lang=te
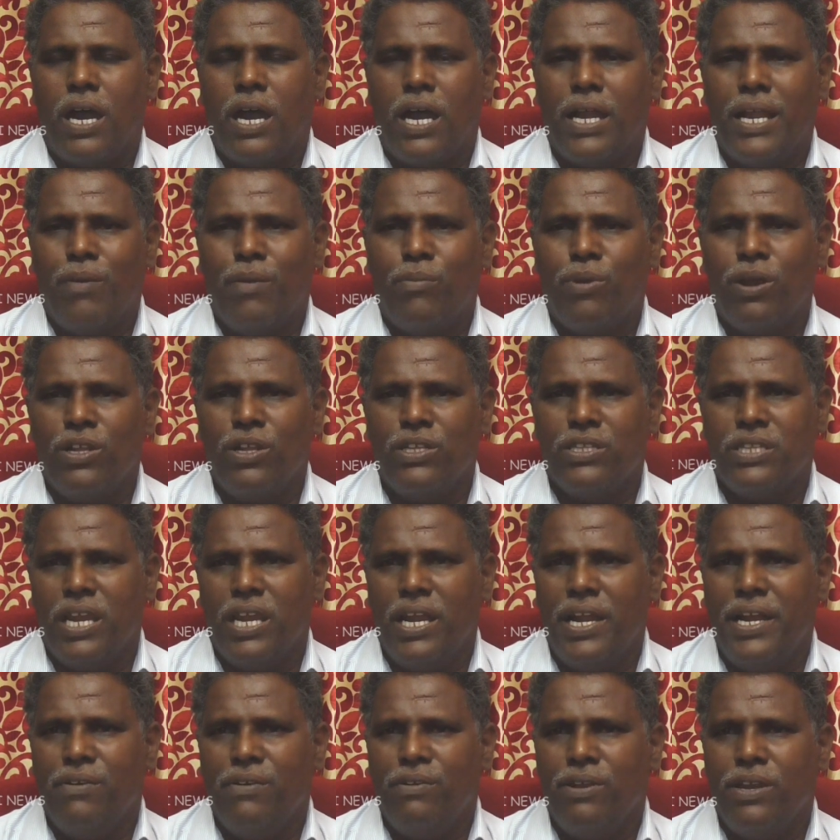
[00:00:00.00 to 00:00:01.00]
ఆ నెంబర్లు
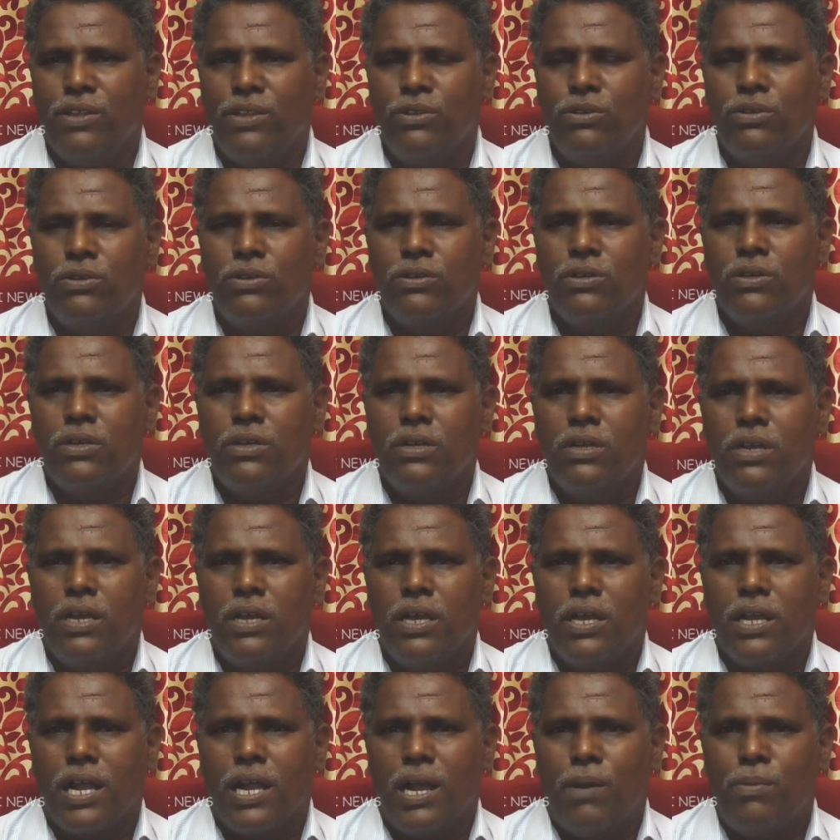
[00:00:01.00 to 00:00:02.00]
తెలియడం లేదు
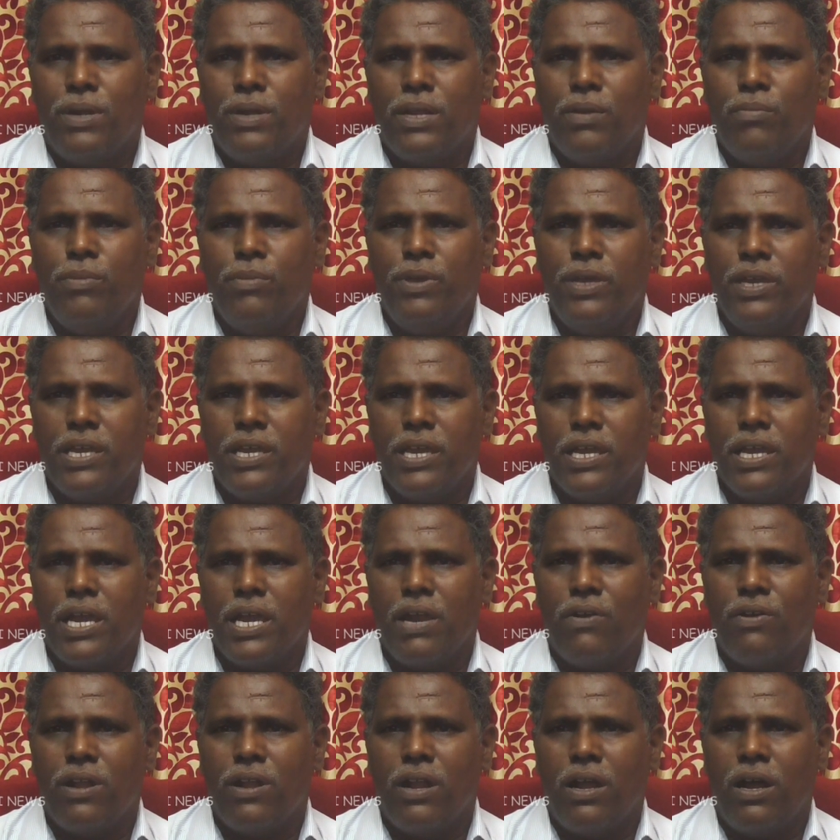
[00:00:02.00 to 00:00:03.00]
కాబట్టి మీకు
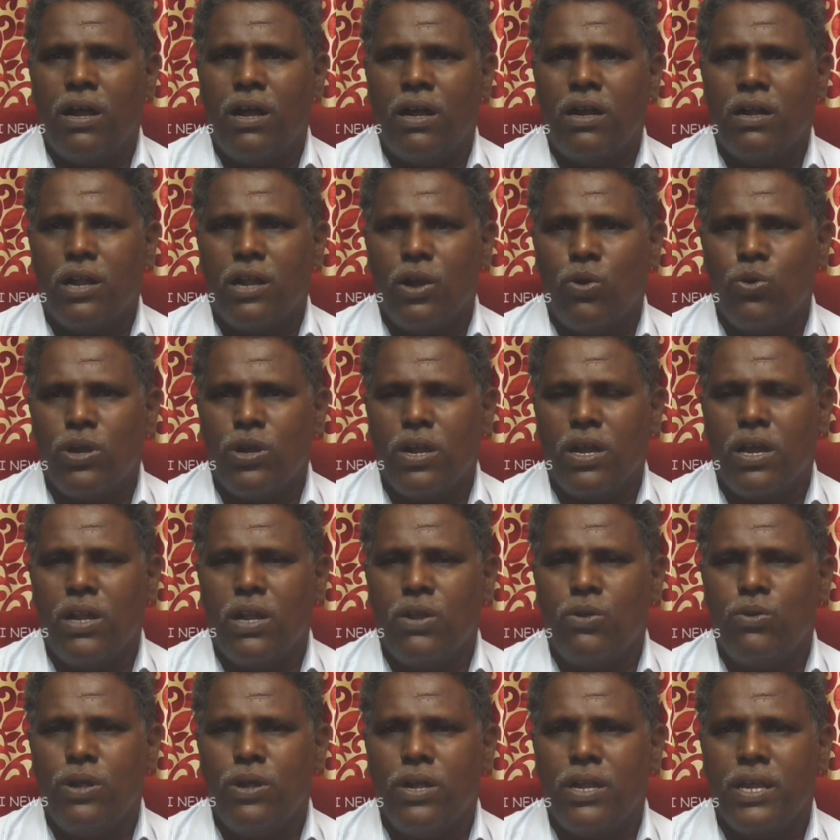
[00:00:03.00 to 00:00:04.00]
ఇంకేమైనా డౌట్లు
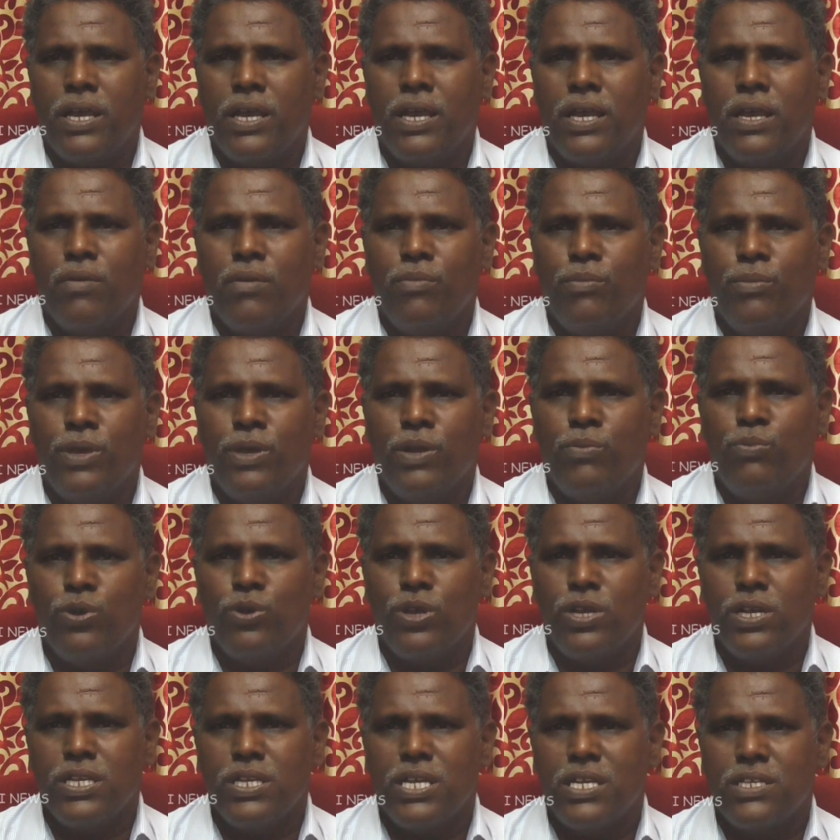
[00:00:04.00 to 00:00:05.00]
కనుకుంటే మీరు
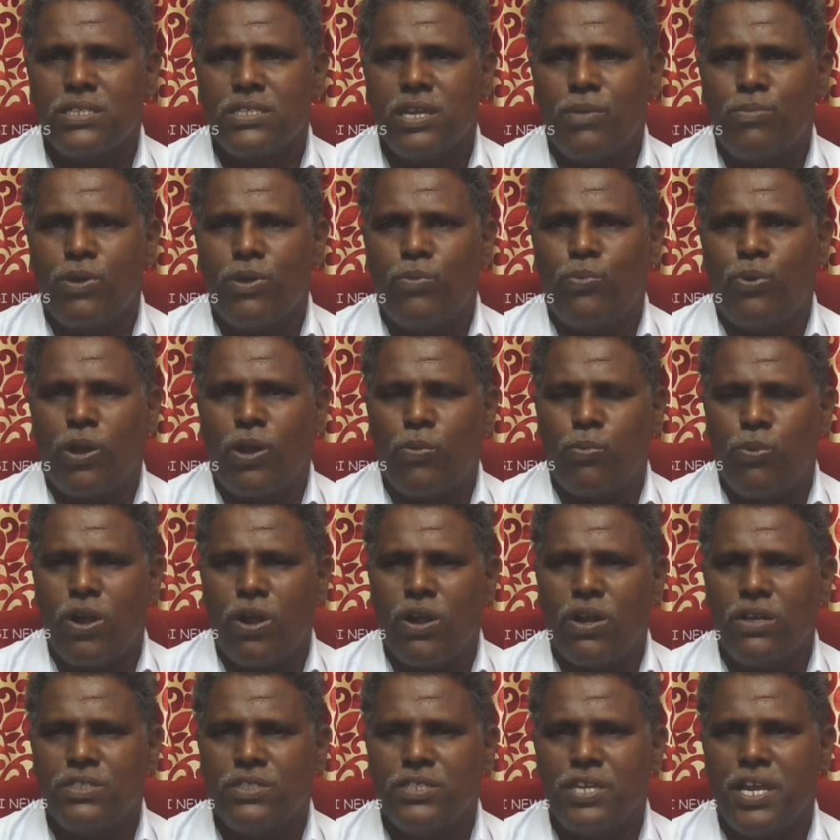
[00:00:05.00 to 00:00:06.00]
బుకింగ్ చేసేటప్పుడు
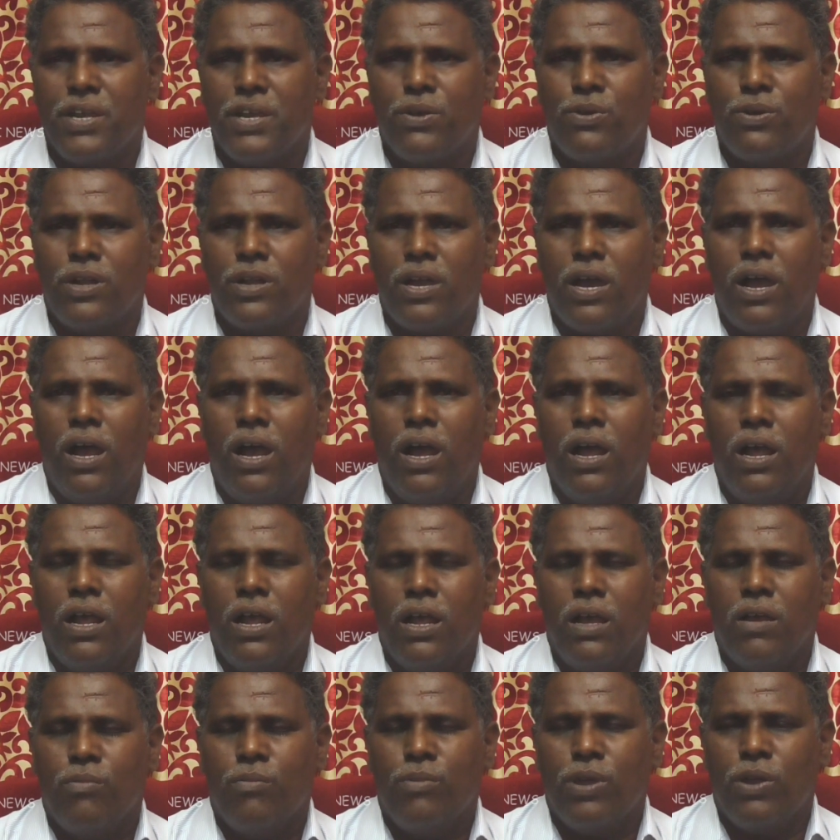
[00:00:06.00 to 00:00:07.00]
పొరపాట్లు చేయకుండా
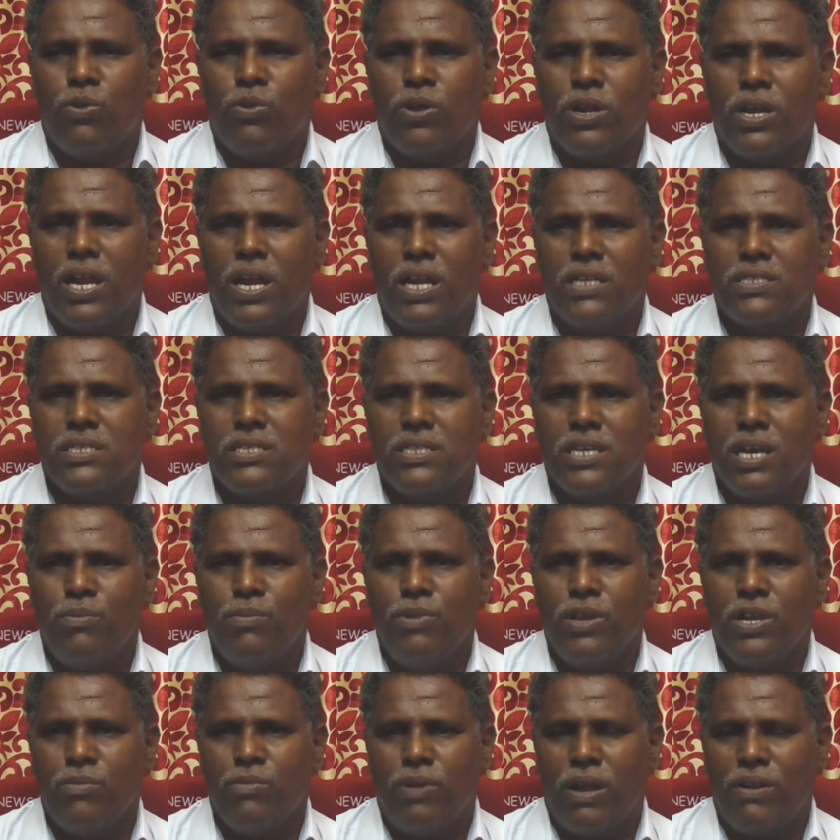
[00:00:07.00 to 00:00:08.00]
ఇక్కడ ఉండాల్సిందిగా
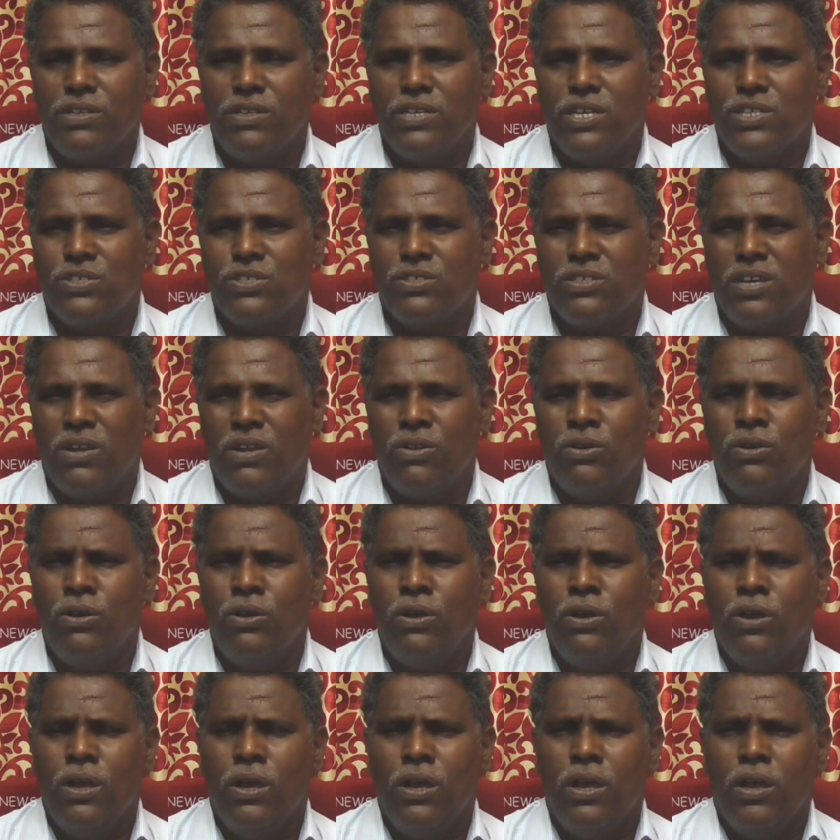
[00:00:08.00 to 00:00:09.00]
మీకు మనం చేస్తున్నాను
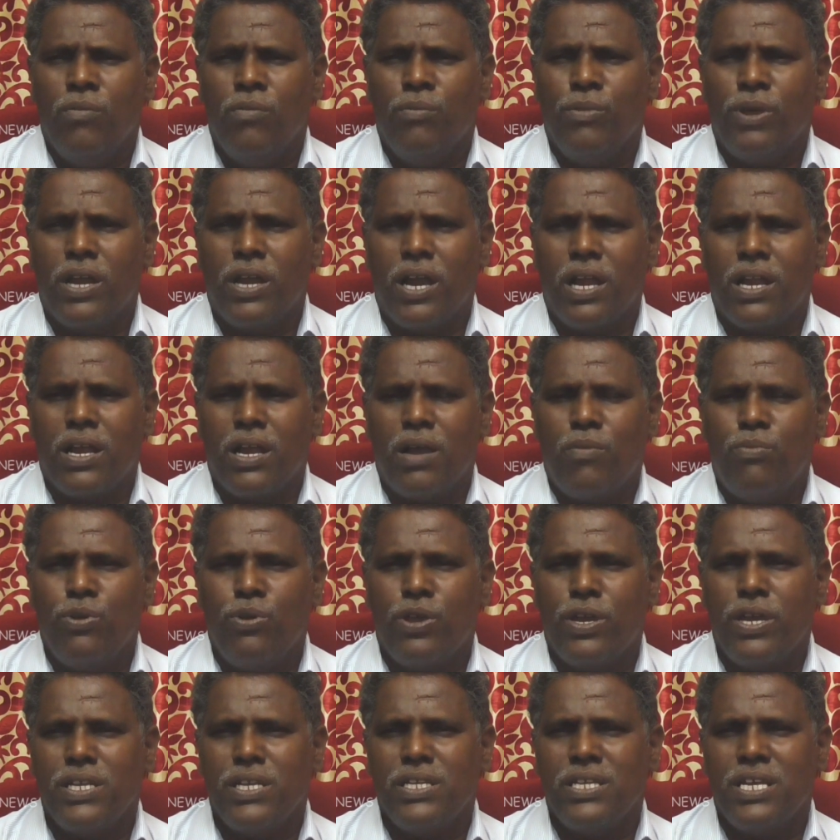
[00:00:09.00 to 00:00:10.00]
మీరు కనుక
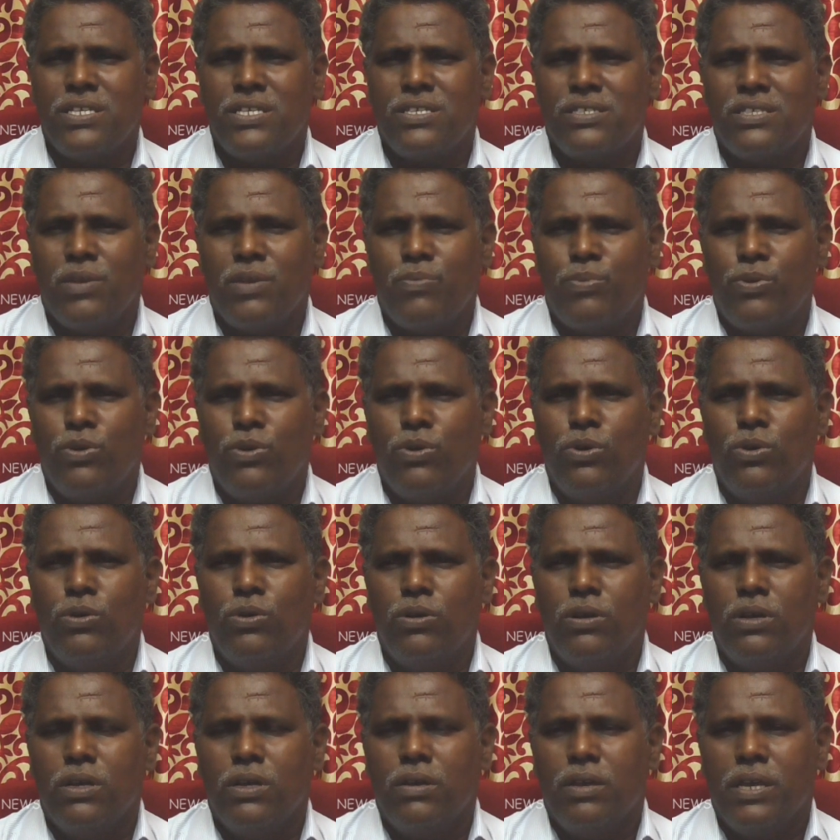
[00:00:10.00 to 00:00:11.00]
బుకింగ్ చేసేటప్పుడు
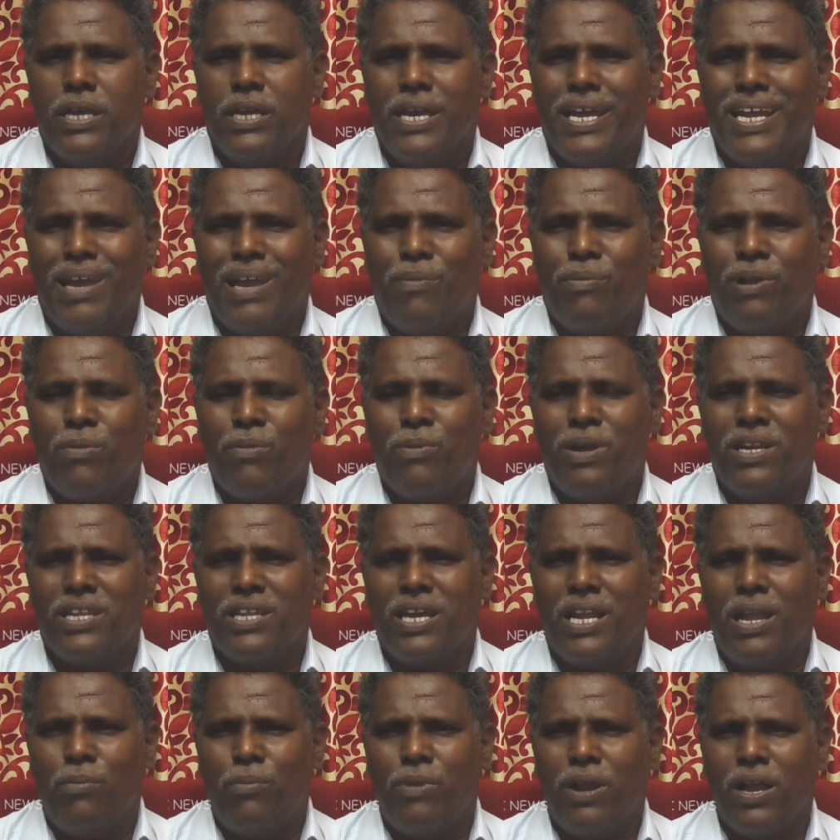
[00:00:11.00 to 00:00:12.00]
ఏ నెంబర్
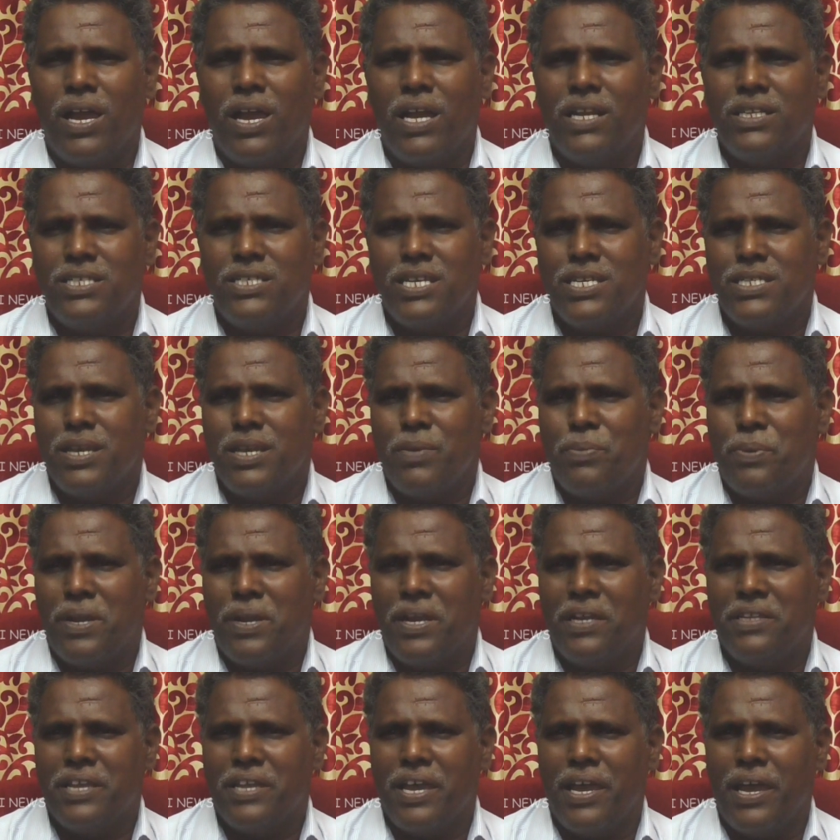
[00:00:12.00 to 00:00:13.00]
పడితే ఆ నెంబర్ కానీ చేసే
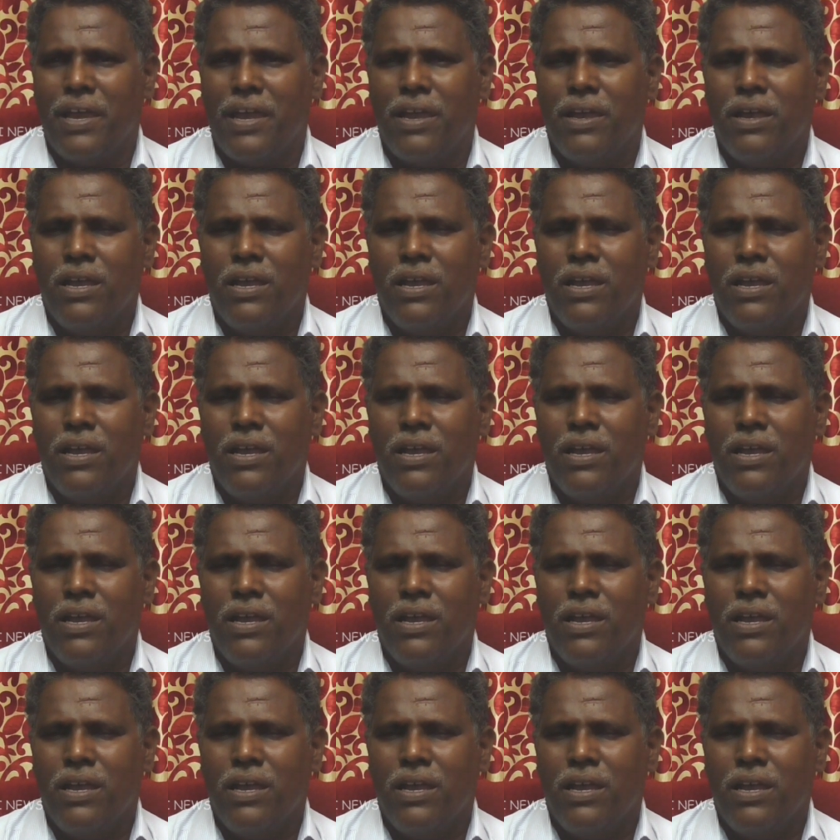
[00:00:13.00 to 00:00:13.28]
పని అయితే